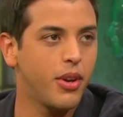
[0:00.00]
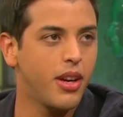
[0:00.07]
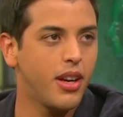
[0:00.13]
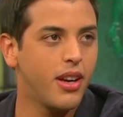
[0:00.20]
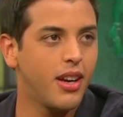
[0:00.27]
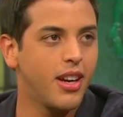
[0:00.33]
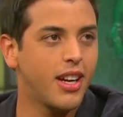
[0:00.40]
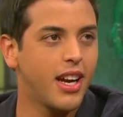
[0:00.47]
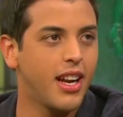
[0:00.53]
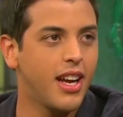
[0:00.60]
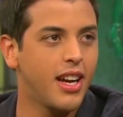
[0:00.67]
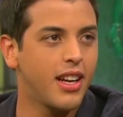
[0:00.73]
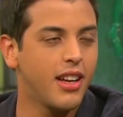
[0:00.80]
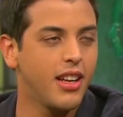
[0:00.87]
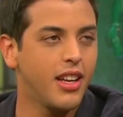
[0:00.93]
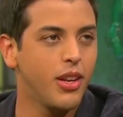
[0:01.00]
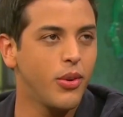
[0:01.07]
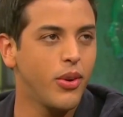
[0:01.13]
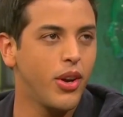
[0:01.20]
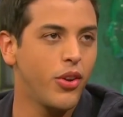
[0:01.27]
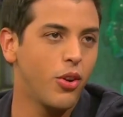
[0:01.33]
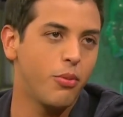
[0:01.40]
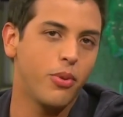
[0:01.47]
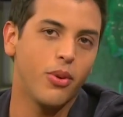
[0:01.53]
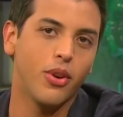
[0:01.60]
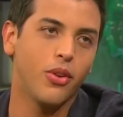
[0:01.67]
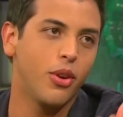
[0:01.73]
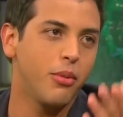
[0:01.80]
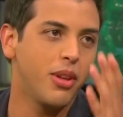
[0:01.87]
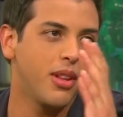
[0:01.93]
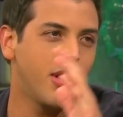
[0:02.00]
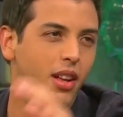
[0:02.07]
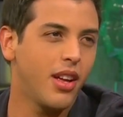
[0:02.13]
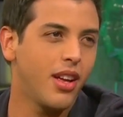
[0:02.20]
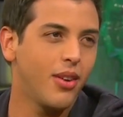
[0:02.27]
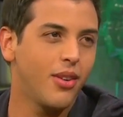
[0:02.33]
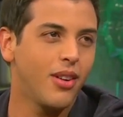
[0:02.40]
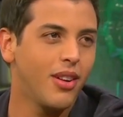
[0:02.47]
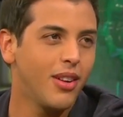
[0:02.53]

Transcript: pues a, a, Caracas y Nueva York, pues bueno, obviamente... A la